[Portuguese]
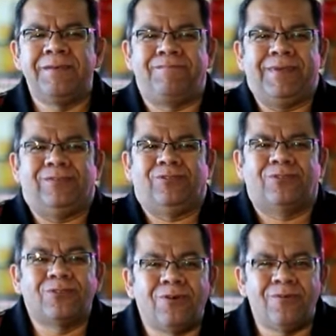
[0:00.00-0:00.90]

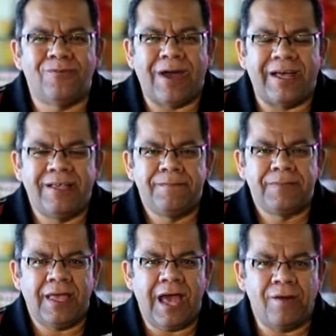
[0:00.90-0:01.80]
pessoa.
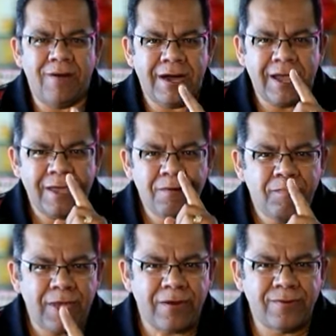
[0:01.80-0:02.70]
Agora, eu
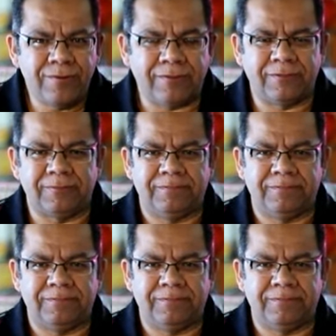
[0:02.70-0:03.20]
pergunto: